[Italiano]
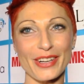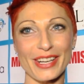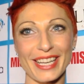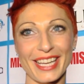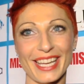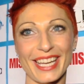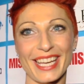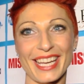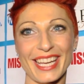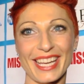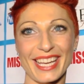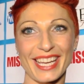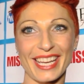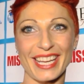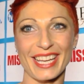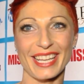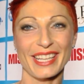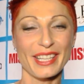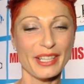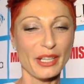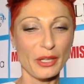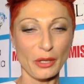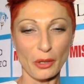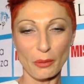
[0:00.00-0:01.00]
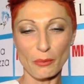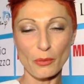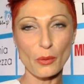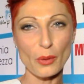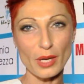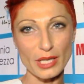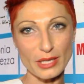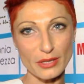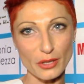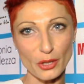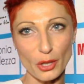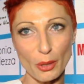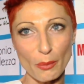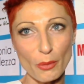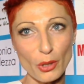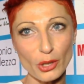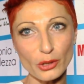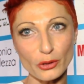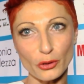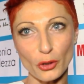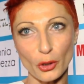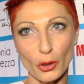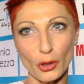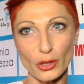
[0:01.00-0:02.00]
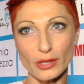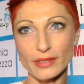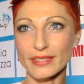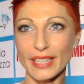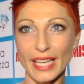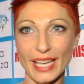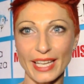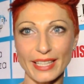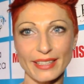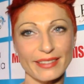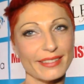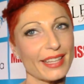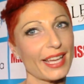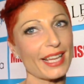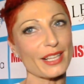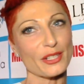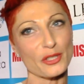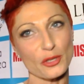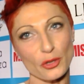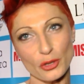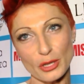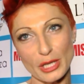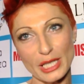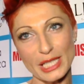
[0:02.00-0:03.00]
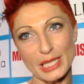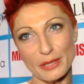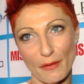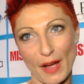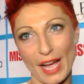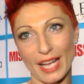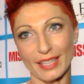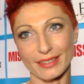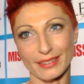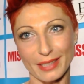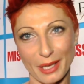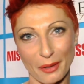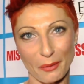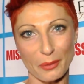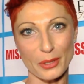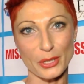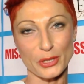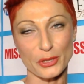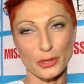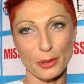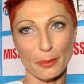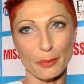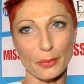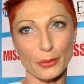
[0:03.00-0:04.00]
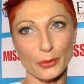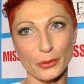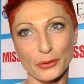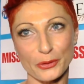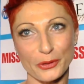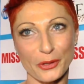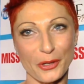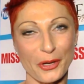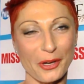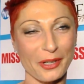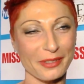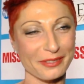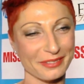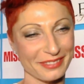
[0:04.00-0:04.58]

e comunque sono molto contenta e soddisfatta a questo punto.